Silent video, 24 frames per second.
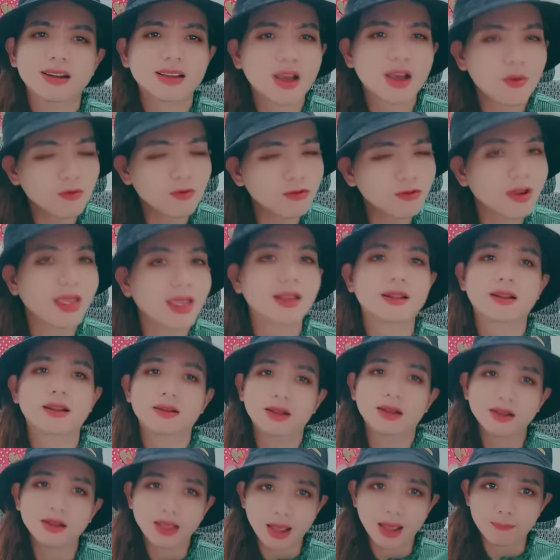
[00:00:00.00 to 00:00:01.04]
công việc là
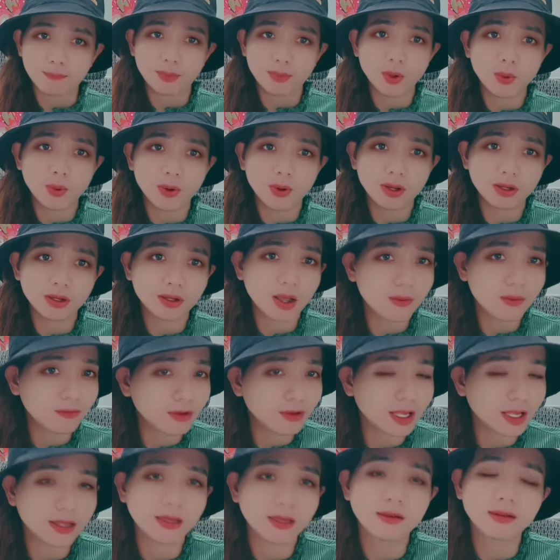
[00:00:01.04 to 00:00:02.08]
nó ngập luôn á công
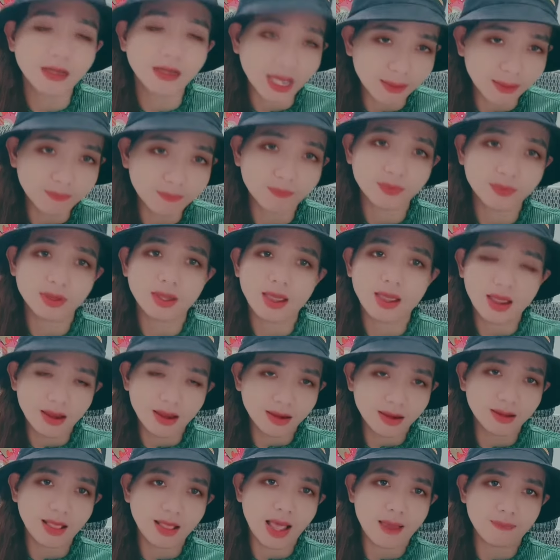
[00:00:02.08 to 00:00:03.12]
việc dữ lắm về
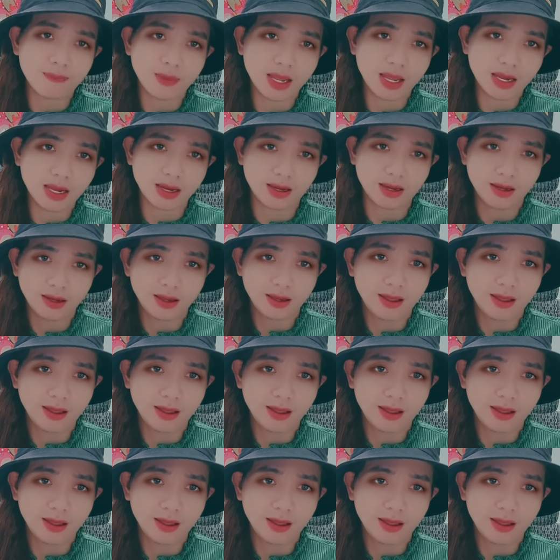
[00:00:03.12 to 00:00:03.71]
làm đi